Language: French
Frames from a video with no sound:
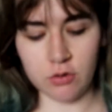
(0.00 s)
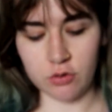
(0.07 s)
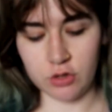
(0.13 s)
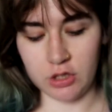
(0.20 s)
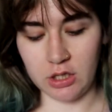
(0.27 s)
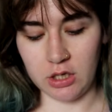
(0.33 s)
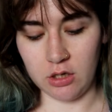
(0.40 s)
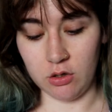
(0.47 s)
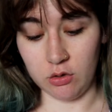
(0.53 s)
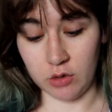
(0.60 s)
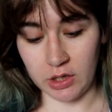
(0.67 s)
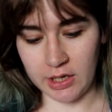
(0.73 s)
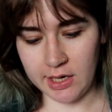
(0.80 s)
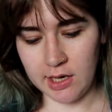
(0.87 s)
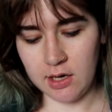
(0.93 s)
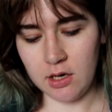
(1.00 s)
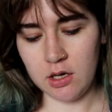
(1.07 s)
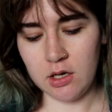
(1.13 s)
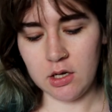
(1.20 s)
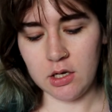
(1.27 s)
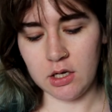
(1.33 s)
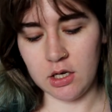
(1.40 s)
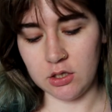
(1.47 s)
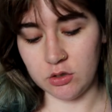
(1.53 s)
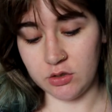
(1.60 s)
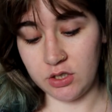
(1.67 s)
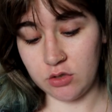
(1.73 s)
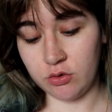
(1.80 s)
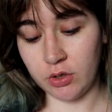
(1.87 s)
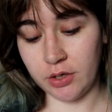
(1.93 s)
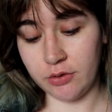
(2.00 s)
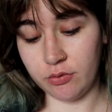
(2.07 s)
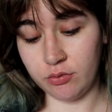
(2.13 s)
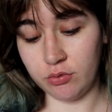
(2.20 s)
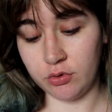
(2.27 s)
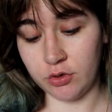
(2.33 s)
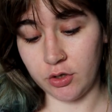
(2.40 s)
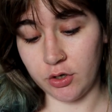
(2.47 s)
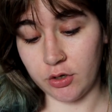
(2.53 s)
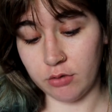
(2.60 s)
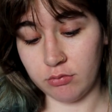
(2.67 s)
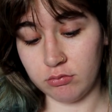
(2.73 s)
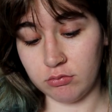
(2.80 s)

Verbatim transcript: de chez L'Oréal qui est censé durer 12 heures